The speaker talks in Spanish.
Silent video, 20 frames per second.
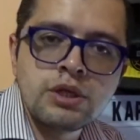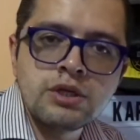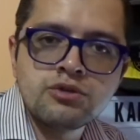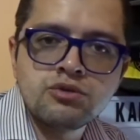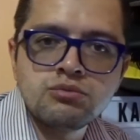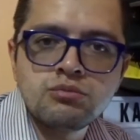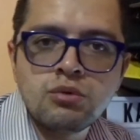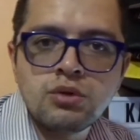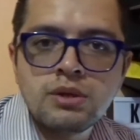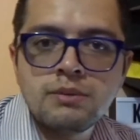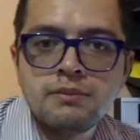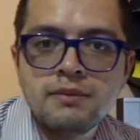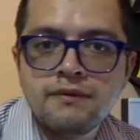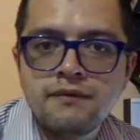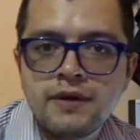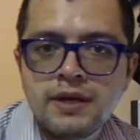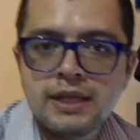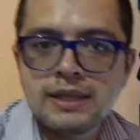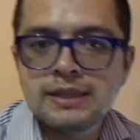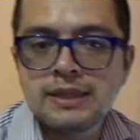tú tienes un
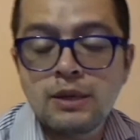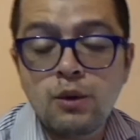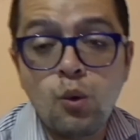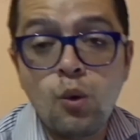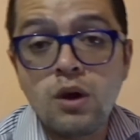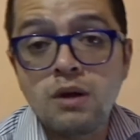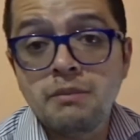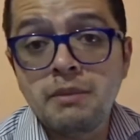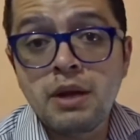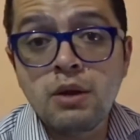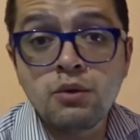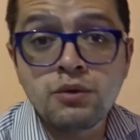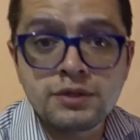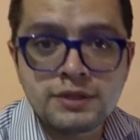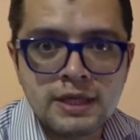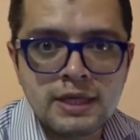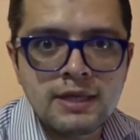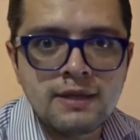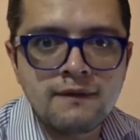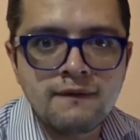modem diferente o el
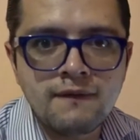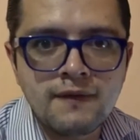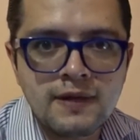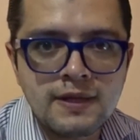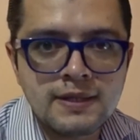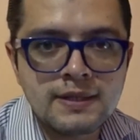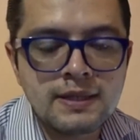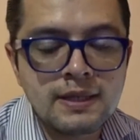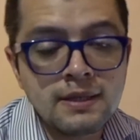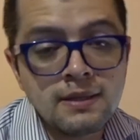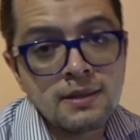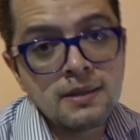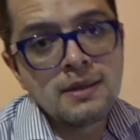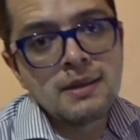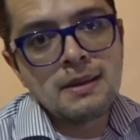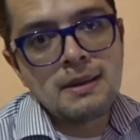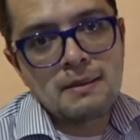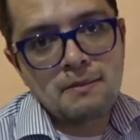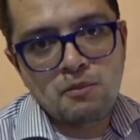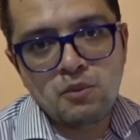menú te sale diferente,